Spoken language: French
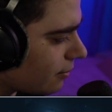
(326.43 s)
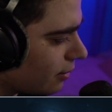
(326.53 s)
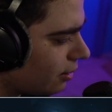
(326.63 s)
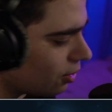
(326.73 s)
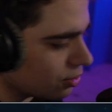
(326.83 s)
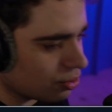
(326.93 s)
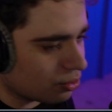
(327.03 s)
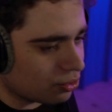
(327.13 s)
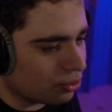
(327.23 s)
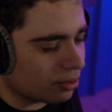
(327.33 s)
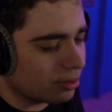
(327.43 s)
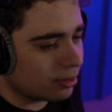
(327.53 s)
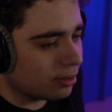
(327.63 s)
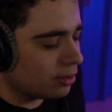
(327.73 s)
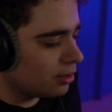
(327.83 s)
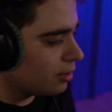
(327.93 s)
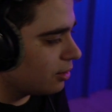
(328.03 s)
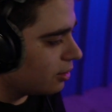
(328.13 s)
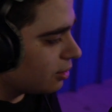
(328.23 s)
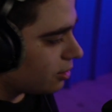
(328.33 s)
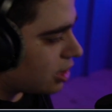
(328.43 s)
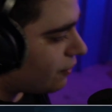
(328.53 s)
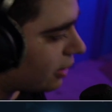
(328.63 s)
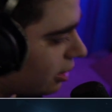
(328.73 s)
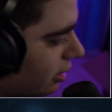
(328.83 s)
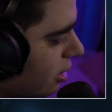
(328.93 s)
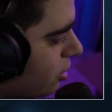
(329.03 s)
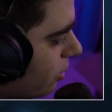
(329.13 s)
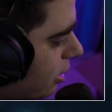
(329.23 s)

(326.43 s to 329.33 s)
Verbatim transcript: Non, je te jure. Je vais cliquer sur